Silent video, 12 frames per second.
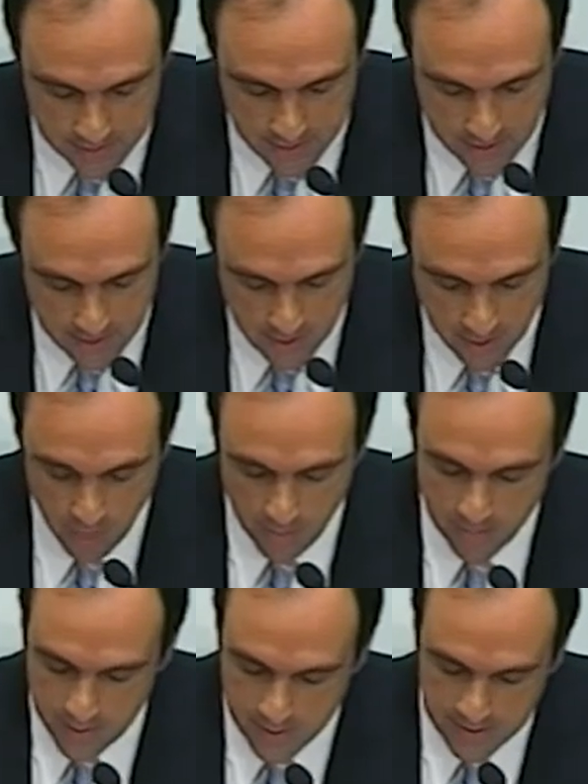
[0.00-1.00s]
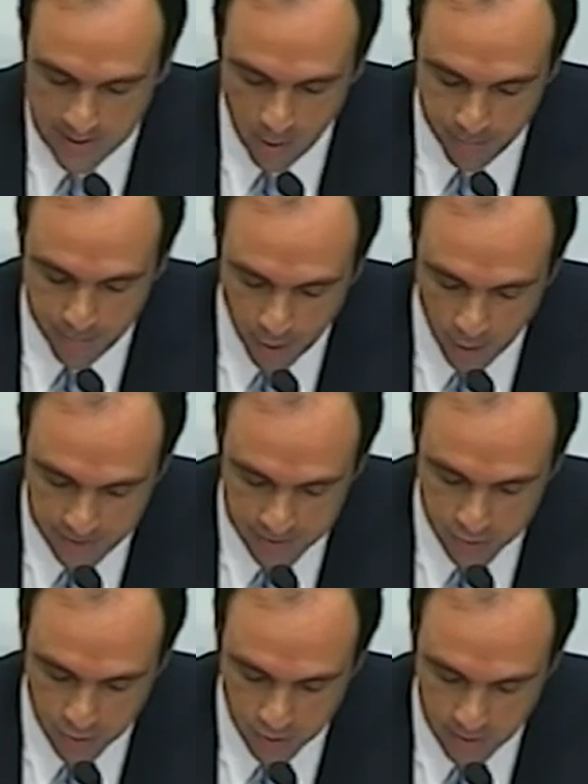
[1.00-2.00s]
como Mercado Progreso,
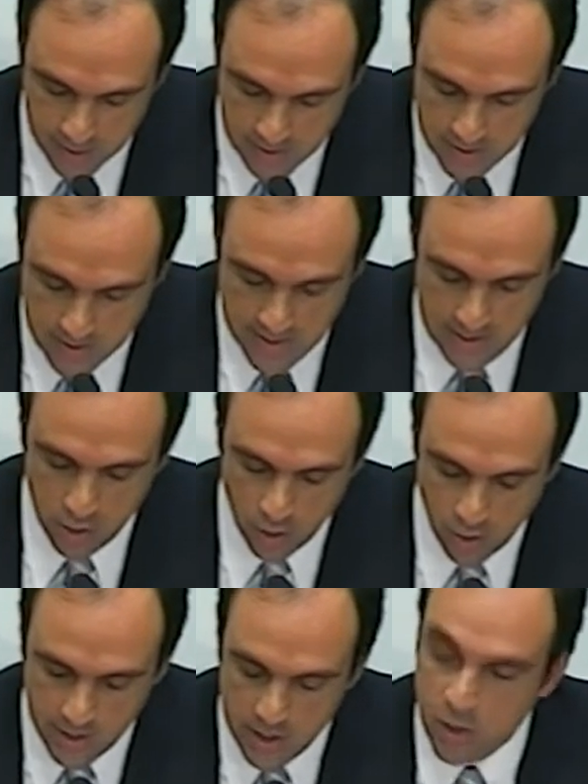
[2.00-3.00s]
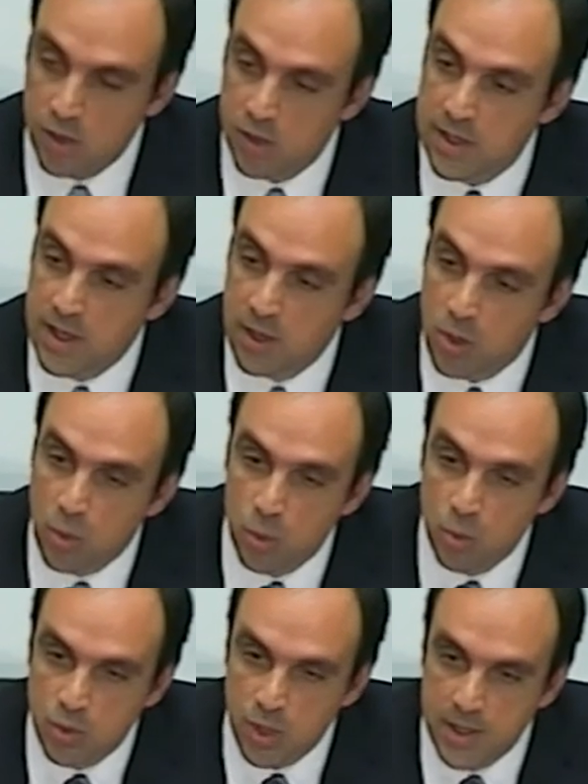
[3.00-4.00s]
el Correo y el conjunto
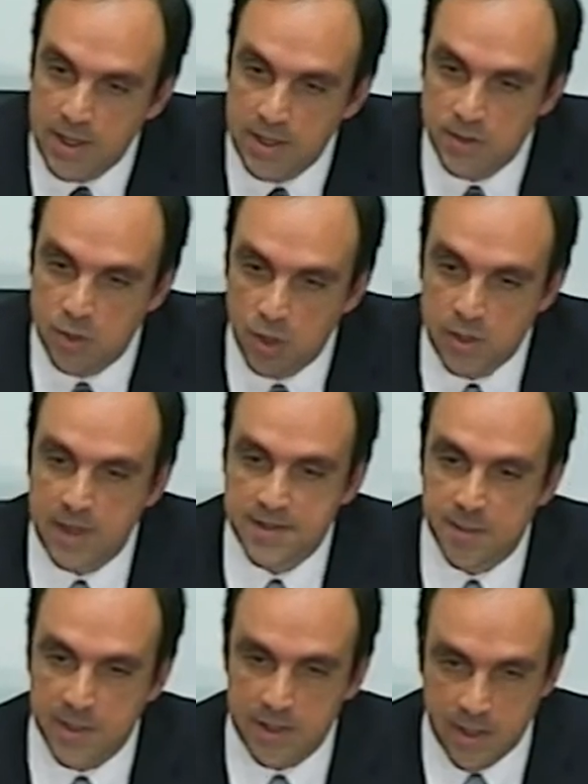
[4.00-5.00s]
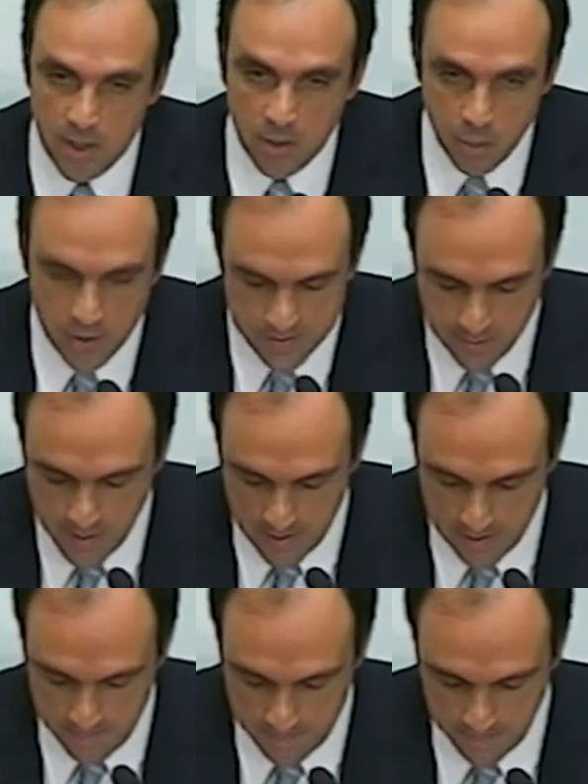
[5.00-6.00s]
edilicio del cementerio municipal.
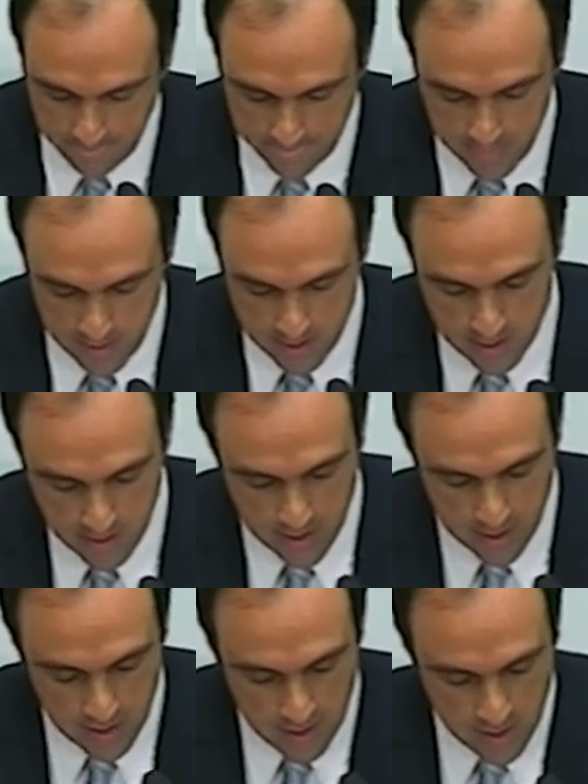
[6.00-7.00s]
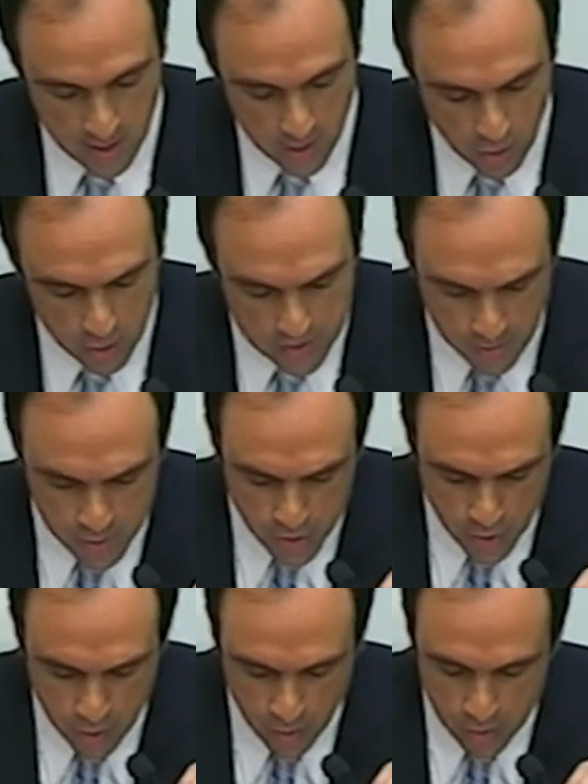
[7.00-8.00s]
Contamos hoy con un
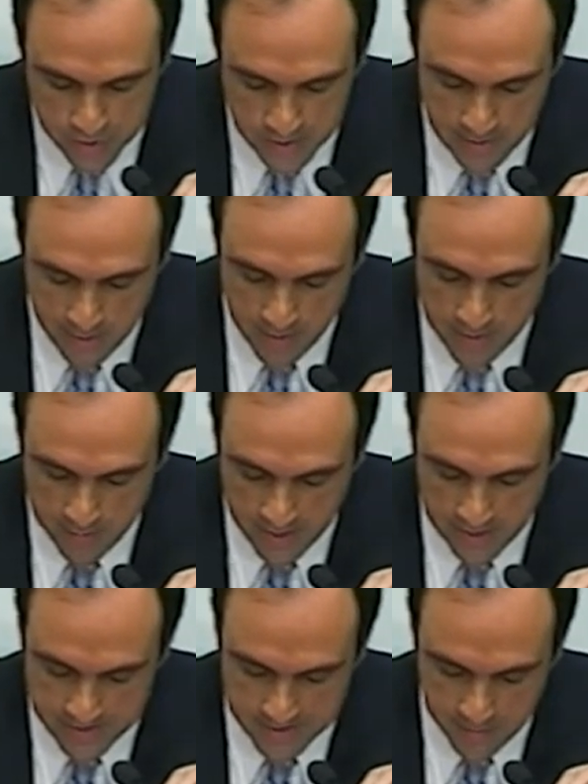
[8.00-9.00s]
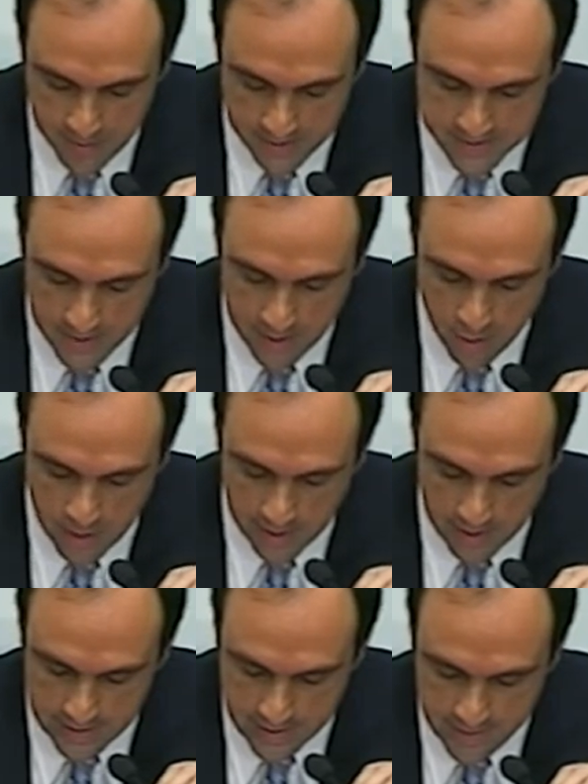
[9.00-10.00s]
sistema de parques y paseos que
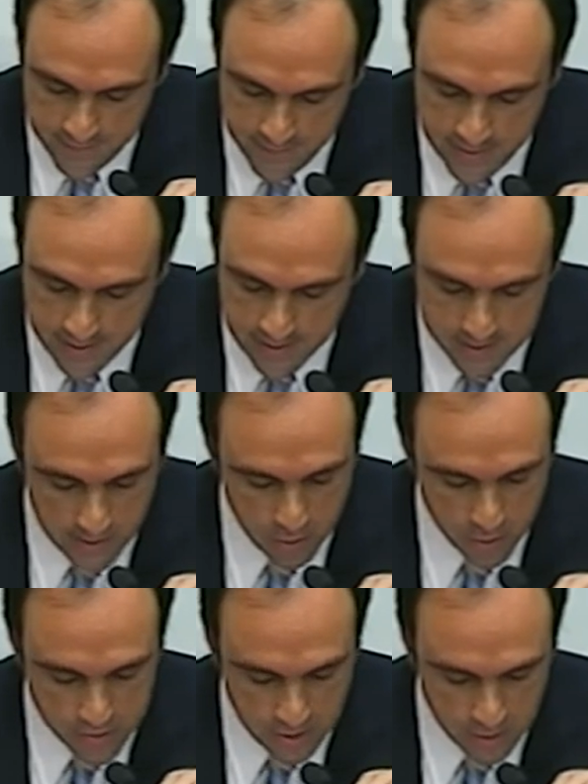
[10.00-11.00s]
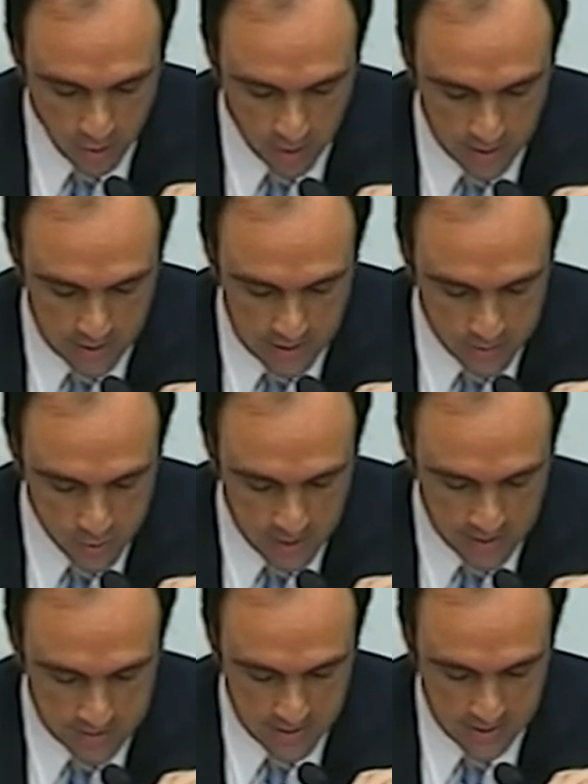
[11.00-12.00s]
recalifica distintos sectores de la ciudad
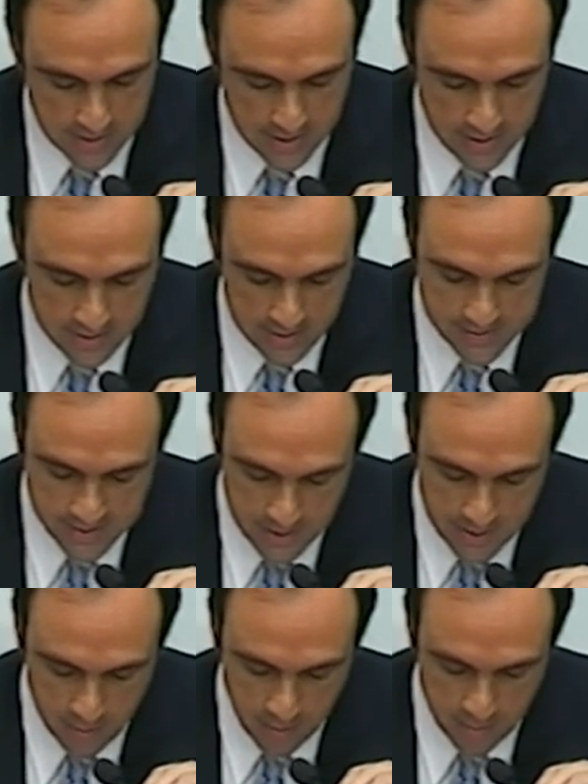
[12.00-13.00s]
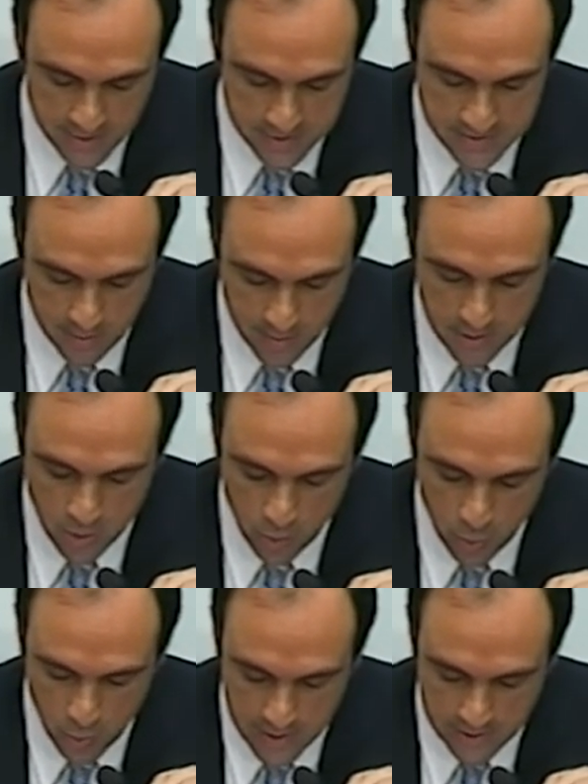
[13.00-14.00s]
y que seguiremos preservando y
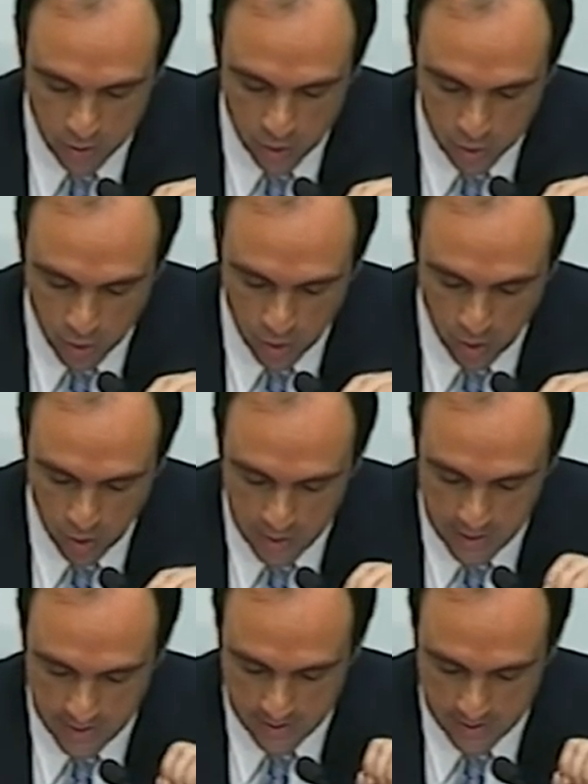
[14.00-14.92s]
cuidando todos los días.